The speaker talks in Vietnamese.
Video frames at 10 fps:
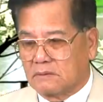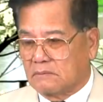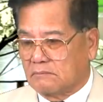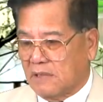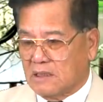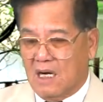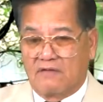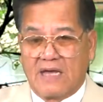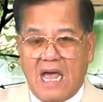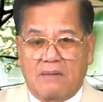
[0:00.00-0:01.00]
mình gửi
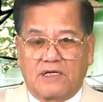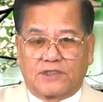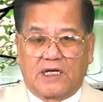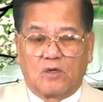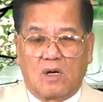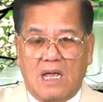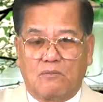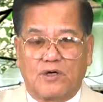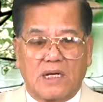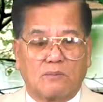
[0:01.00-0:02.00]
về 20 tỷ đô la
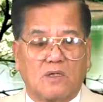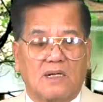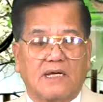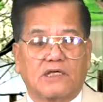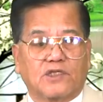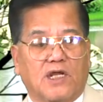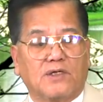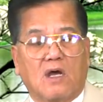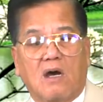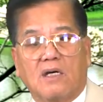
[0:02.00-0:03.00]
mỗi năm nó lấy cái tiền
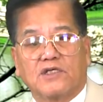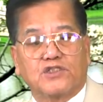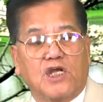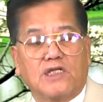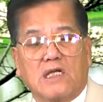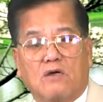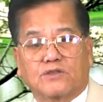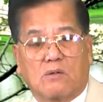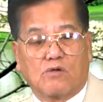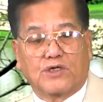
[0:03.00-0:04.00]
đó nó chia nhau
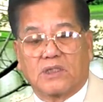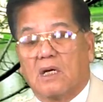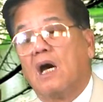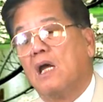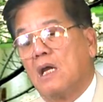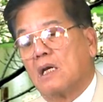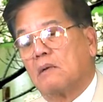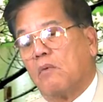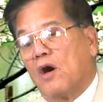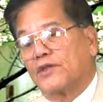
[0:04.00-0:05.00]
xong còn thừa nó
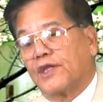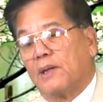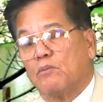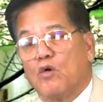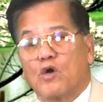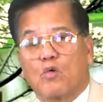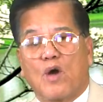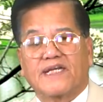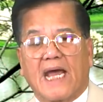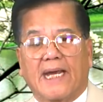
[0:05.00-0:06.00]
bỏ tiền mua cái
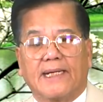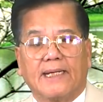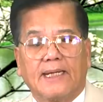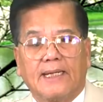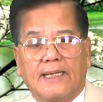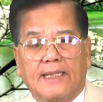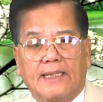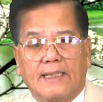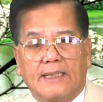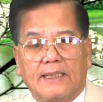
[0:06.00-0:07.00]
quan thải
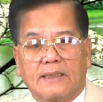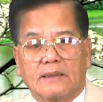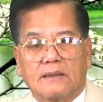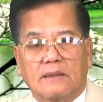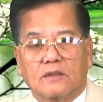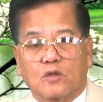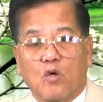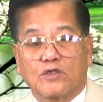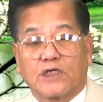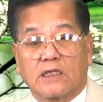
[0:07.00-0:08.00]

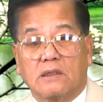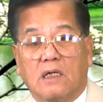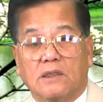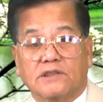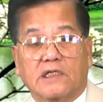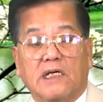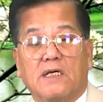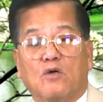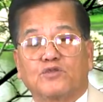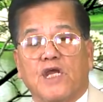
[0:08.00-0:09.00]
thuốc chích ngừa chích đến
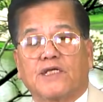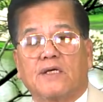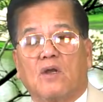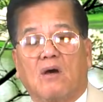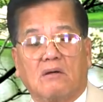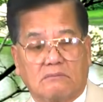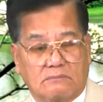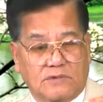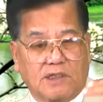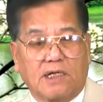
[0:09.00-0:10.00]
đâu chết đến đó
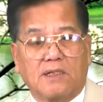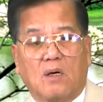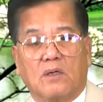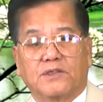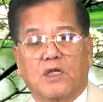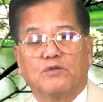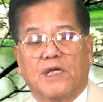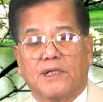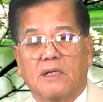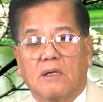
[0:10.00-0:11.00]
chích đến đâu là tiêu
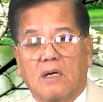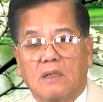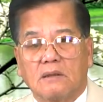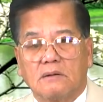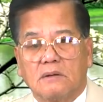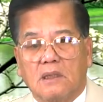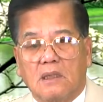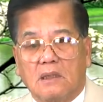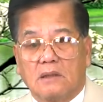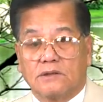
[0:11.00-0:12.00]
diệt đến đó
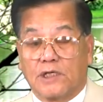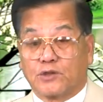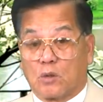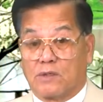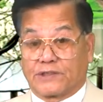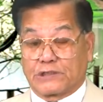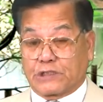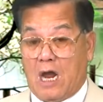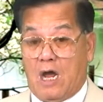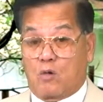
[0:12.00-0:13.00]
dân chúng người ta
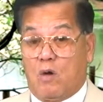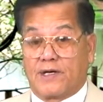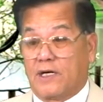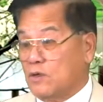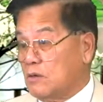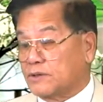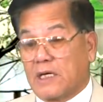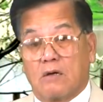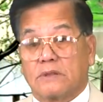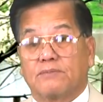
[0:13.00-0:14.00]
sợ quá đến đó người ta
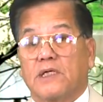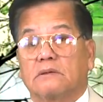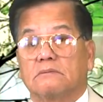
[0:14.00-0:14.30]
không dám chích